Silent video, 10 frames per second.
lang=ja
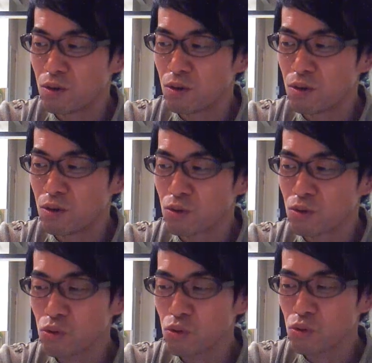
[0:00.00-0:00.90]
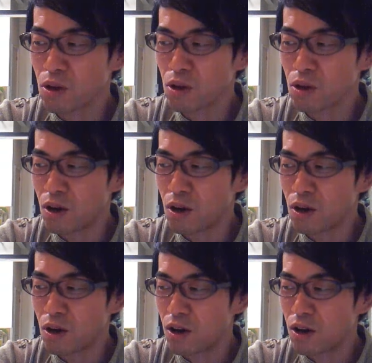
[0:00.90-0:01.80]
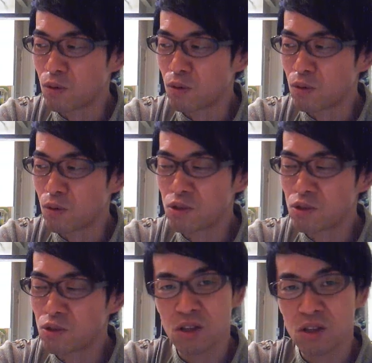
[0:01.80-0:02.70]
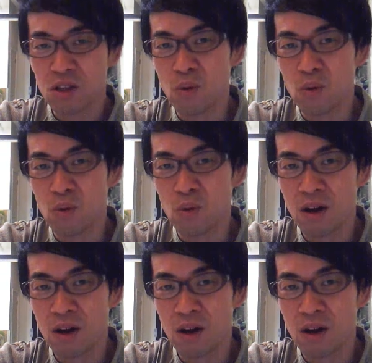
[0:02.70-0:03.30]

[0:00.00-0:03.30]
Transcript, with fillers: そうしてあの一からやった方が